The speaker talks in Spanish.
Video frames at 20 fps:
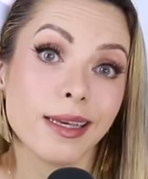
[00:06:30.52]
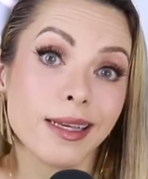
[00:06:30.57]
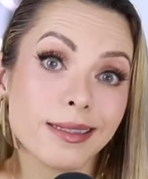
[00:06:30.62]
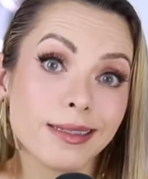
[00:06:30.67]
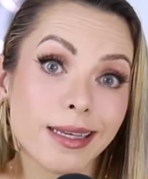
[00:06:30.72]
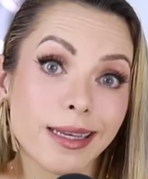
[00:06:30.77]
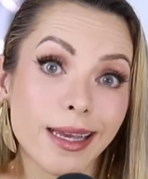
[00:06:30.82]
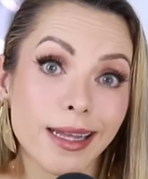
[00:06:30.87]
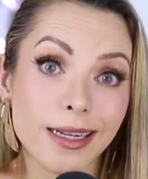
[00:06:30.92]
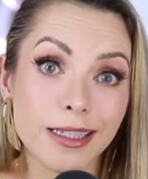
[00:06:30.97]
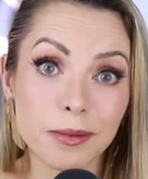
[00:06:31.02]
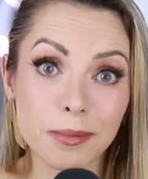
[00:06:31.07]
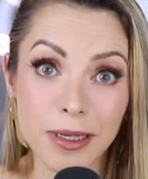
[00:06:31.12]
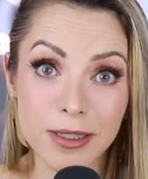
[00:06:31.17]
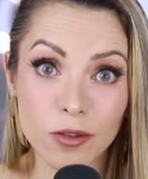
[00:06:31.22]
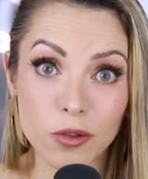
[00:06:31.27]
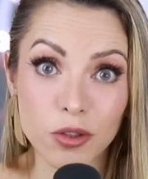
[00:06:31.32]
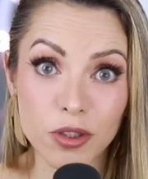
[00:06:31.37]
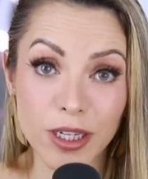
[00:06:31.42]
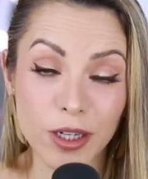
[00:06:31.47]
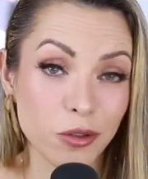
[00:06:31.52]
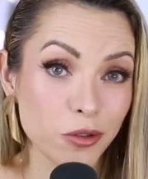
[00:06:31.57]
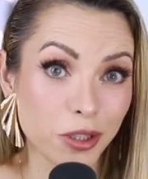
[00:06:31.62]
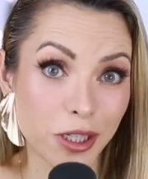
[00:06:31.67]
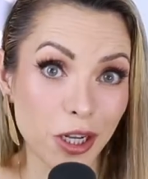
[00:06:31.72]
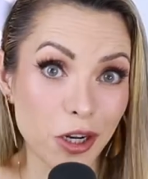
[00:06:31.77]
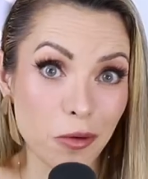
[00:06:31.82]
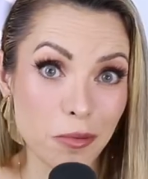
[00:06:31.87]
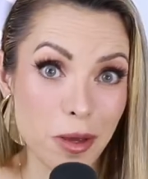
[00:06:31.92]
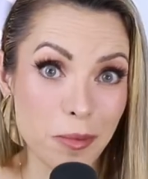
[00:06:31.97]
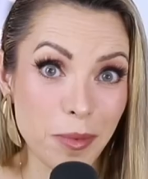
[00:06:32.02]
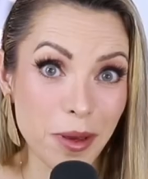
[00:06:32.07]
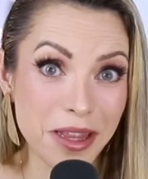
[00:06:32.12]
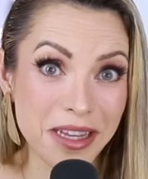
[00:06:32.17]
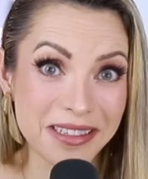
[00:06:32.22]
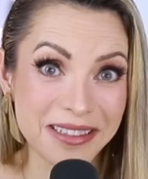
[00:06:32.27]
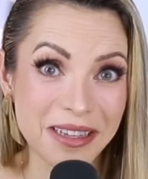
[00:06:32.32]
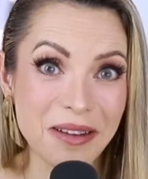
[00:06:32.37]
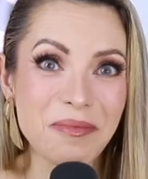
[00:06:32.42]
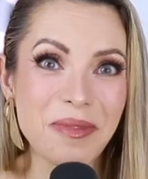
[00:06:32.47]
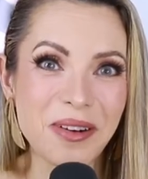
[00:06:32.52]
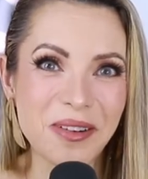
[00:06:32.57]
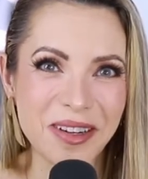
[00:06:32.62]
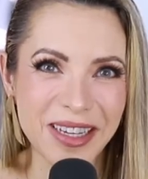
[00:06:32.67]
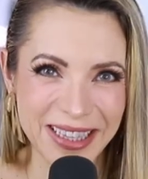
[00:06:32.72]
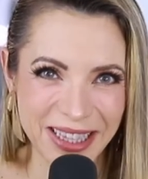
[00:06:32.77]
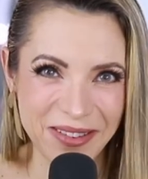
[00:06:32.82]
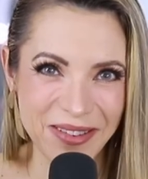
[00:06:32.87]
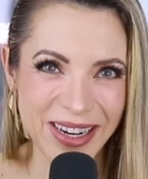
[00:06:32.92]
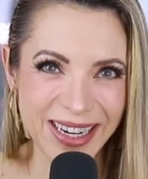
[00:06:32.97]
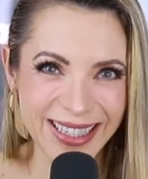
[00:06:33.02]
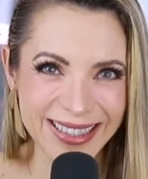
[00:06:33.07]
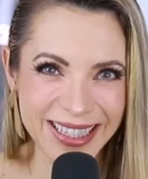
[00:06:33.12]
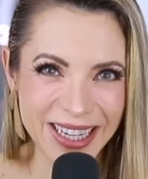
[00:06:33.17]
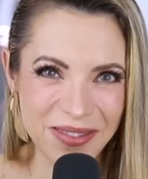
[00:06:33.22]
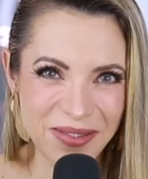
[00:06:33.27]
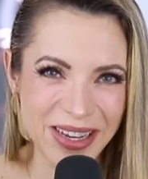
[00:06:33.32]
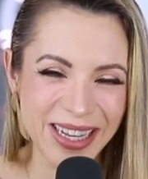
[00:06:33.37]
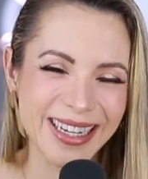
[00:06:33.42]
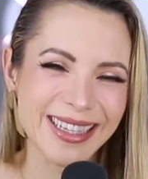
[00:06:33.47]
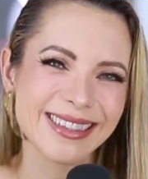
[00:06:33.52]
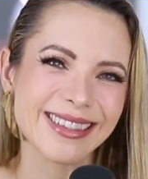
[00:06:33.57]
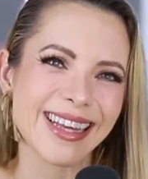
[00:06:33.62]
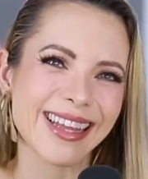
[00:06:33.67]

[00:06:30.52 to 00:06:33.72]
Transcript: Y si quieres más consejos que no me pediste, pero que te van a servir,